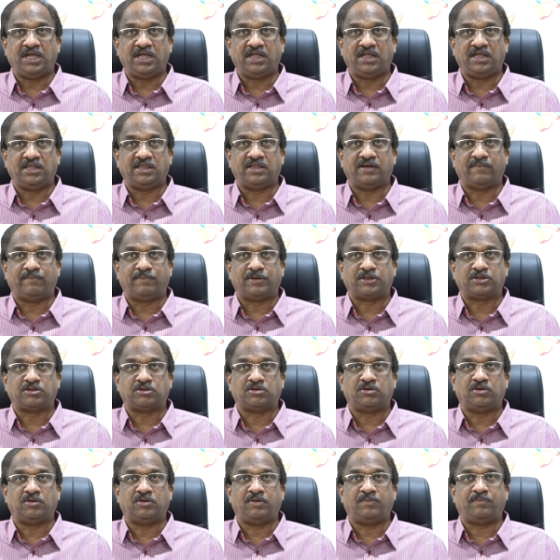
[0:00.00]
ఈ
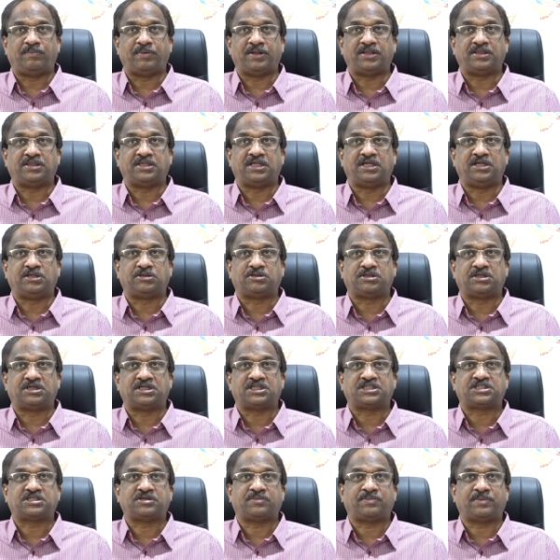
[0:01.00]
దెబ్బతో పెద్ద ఎత్తున
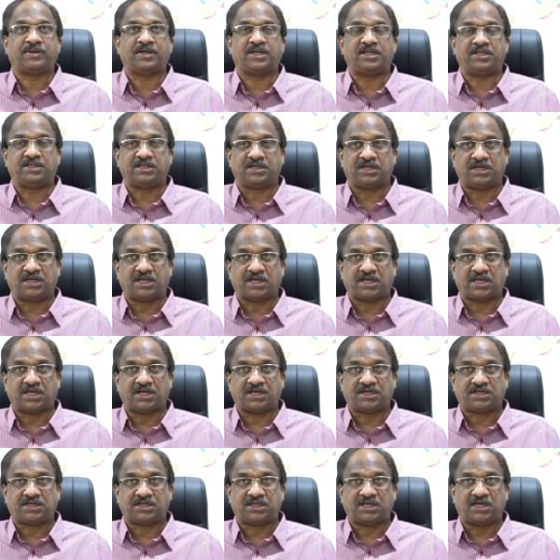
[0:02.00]
నష్టపోయారు ఎందుకంటే
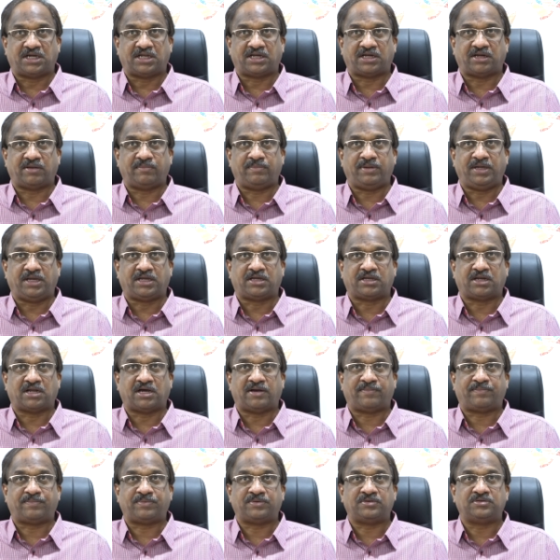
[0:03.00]
కరెక్ట్గా రబీ
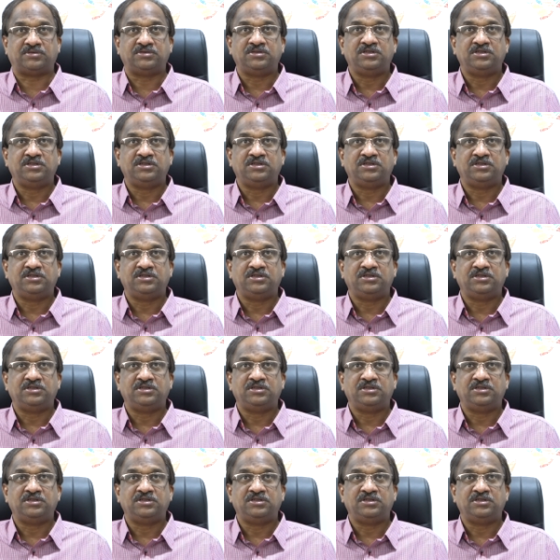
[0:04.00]
క్రాప్